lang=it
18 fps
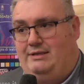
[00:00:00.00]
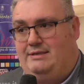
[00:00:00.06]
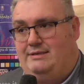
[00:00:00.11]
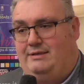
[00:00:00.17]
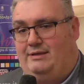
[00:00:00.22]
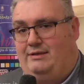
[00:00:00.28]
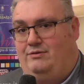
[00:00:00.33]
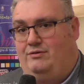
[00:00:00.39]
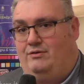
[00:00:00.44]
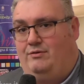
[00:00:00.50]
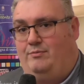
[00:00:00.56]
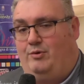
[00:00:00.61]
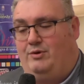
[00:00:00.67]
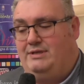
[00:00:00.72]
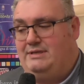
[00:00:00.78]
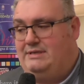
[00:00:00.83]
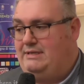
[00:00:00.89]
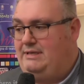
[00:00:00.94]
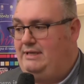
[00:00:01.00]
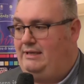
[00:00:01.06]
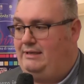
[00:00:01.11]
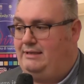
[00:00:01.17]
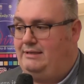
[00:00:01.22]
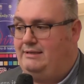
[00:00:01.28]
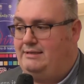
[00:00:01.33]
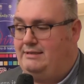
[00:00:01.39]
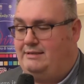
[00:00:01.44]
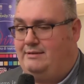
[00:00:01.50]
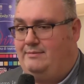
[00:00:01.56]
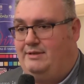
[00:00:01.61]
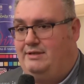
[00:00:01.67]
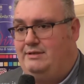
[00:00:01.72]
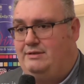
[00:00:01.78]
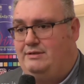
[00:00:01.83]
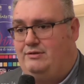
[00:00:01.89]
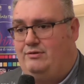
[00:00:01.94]
Distretto di Polizia, tantissime
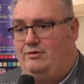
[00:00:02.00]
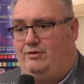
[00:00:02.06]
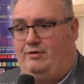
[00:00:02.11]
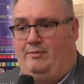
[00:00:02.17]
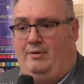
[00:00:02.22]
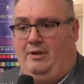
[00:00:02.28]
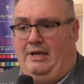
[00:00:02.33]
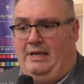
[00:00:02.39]
edizioni,